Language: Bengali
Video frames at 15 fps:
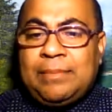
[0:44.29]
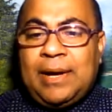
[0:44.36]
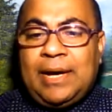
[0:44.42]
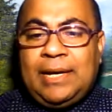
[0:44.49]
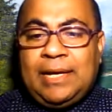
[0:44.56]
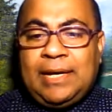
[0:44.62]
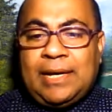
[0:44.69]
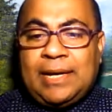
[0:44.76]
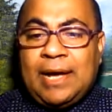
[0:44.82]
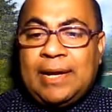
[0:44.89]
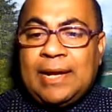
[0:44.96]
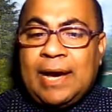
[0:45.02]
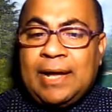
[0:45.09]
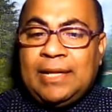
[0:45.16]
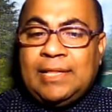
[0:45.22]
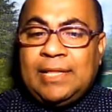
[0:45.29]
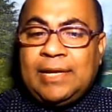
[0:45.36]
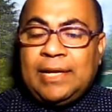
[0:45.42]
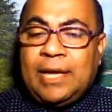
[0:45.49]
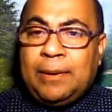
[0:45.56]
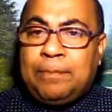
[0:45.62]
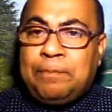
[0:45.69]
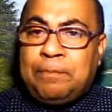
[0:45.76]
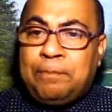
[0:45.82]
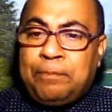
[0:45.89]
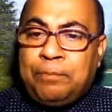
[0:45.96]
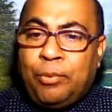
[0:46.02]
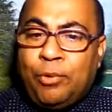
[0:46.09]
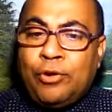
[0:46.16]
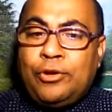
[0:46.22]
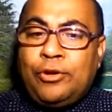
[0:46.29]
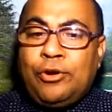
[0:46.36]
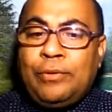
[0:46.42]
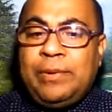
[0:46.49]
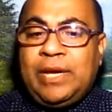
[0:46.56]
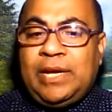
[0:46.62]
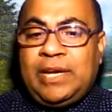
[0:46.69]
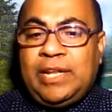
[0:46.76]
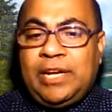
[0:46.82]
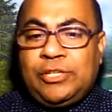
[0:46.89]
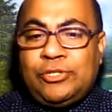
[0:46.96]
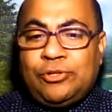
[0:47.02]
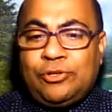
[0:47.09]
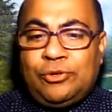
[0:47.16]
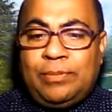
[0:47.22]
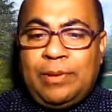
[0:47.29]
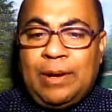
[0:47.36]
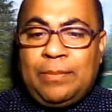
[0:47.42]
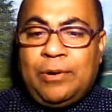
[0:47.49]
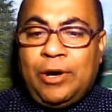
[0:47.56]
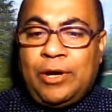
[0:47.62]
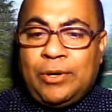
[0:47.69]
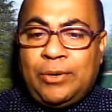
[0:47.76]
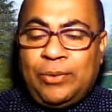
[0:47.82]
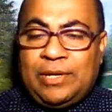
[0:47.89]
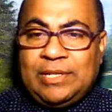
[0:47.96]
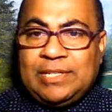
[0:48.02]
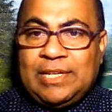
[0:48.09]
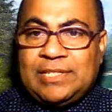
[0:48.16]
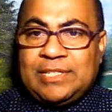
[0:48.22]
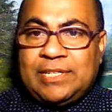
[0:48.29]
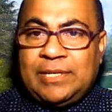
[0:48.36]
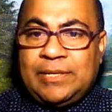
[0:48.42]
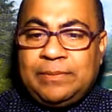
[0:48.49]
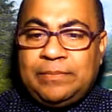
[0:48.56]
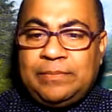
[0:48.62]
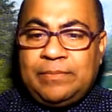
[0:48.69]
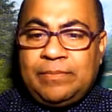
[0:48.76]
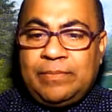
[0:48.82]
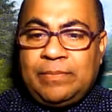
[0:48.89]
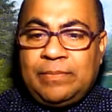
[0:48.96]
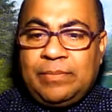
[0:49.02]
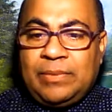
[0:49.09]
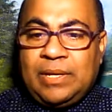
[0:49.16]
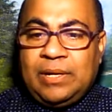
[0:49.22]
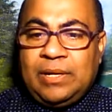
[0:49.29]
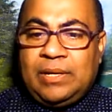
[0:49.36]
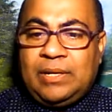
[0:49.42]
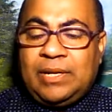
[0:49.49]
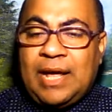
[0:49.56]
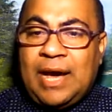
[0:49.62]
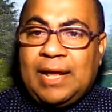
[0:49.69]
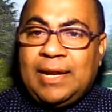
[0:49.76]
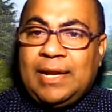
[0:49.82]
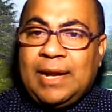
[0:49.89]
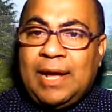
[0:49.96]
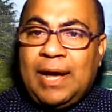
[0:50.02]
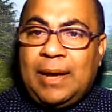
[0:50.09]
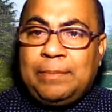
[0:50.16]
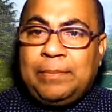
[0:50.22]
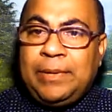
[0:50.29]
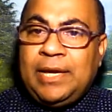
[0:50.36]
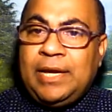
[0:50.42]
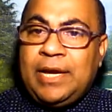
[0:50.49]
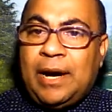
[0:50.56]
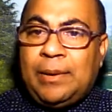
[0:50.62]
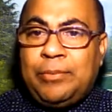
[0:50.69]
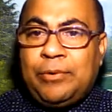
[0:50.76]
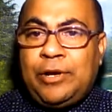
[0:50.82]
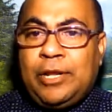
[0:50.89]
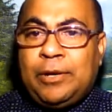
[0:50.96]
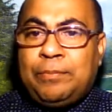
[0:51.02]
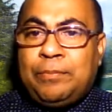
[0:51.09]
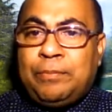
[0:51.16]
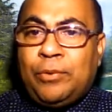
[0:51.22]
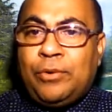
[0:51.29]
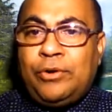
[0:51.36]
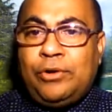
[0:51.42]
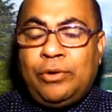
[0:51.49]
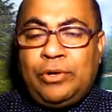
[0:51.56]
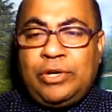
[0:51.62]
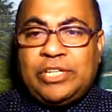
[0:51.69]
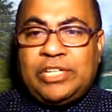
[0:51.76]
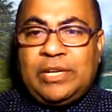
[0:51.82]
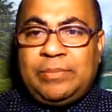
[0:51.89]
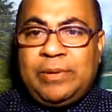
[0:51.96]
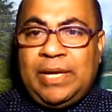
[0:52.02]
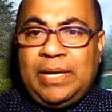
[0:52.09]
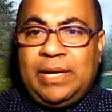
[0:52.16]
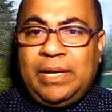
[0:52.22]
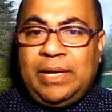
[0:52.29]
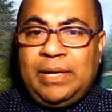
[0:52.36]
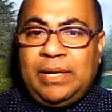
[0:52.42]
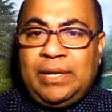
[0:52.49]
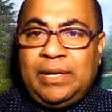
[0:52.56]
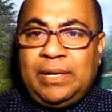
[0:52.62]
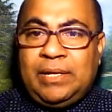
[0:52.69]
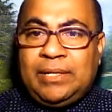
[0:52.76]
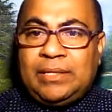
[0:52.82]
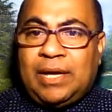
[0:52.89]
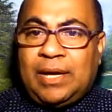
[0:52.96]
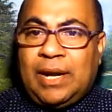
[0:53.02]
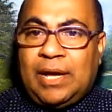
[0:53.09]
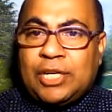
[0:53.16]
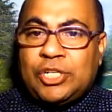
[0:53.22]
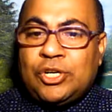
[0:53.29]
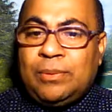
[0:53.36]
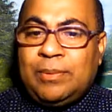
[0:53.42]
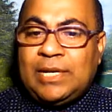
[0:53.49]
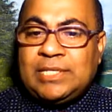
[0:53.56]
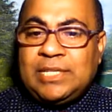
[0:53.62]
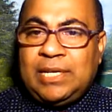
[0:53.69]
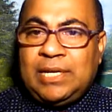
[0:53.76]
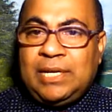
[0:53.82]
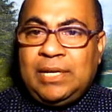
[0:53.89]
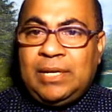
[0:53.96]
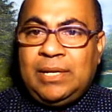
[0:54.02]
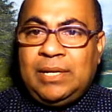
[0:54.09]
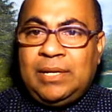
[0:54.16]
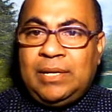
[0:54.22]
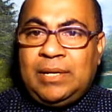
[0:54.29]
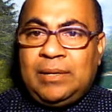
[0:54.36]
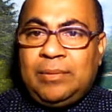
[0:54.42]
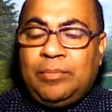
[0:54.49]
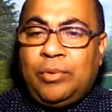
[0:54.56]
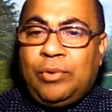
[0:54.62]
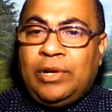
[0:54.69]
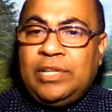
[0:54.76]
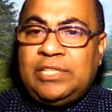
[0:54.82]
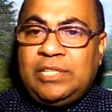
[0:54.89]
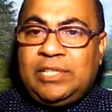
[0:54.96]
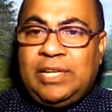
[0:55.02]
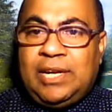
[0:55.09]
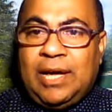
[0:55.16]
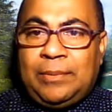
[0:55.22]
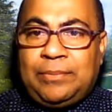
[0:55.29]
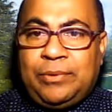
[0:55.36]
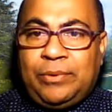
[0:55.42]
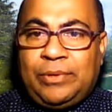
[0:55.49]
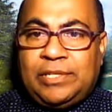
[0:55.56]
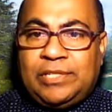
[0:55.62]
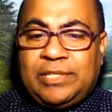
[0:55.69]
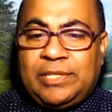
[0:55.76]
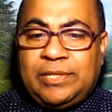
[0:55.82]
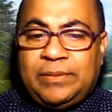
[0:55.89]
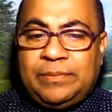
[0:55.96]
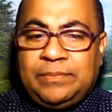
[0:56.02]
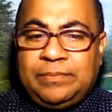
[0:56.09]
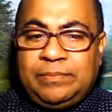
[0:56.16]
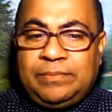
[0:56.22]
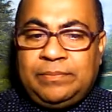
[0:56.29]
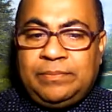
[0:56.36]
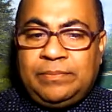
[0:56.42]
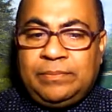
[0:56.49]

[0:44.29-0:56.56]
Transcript: মিডিয়া মালিকেরা নারীদেরকে পণ্য বিক্রির জন্য ব্যবহার করে যাচ্ছে নারীরা বিজ্ঞাপনের পণ্য হিসেবে তারা সমাজে পরিচিতি লাভ করেছে